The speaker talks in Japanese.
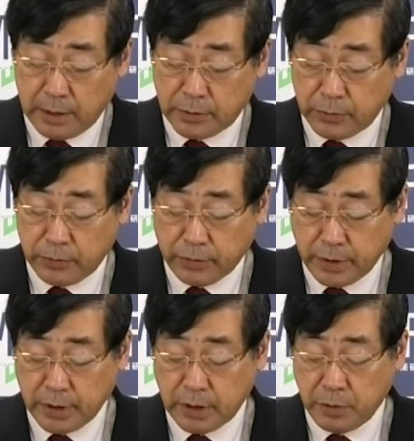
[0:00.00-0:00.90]
その
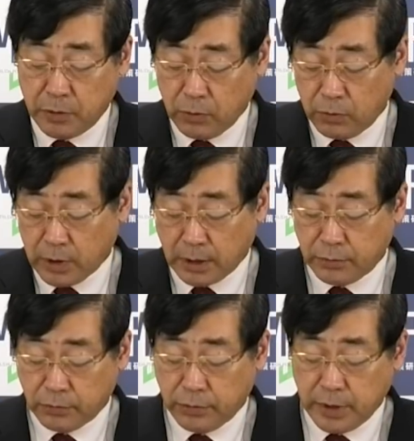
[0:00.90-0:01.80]
時に自民党の
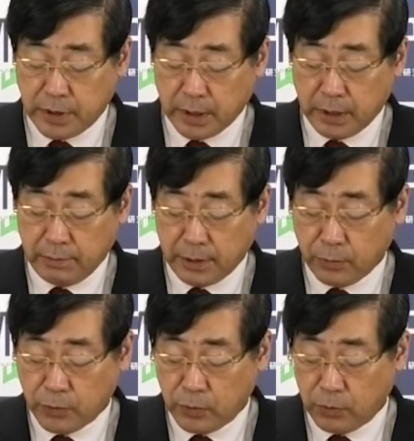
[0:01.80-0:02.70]
獲得議席は
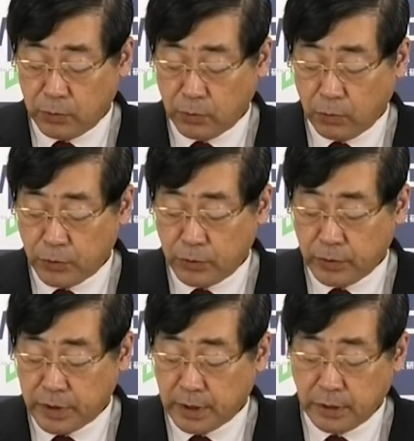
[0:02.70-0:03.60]
予想の
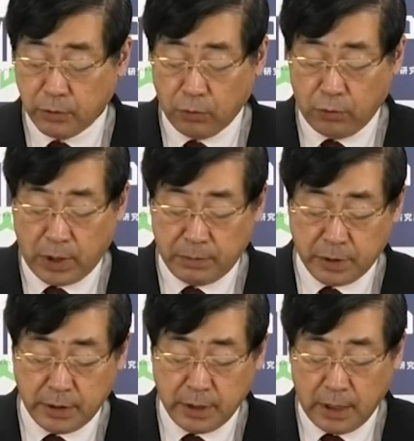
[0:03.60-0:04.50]
50議席を大
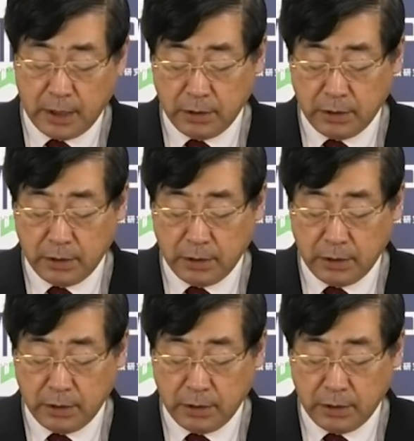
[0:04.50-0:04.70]
幅に